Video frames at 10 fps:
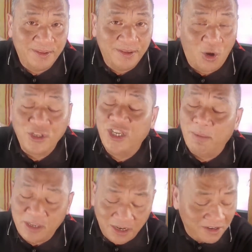họ chưa
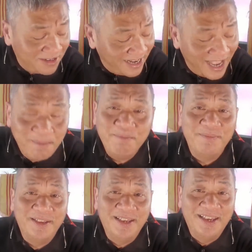bao giờ được nếm
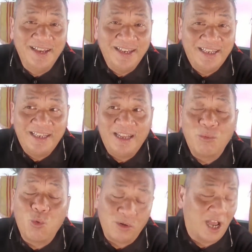
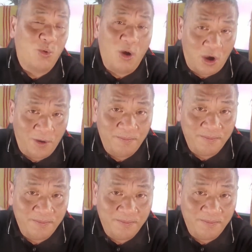trong cuộc đời của họ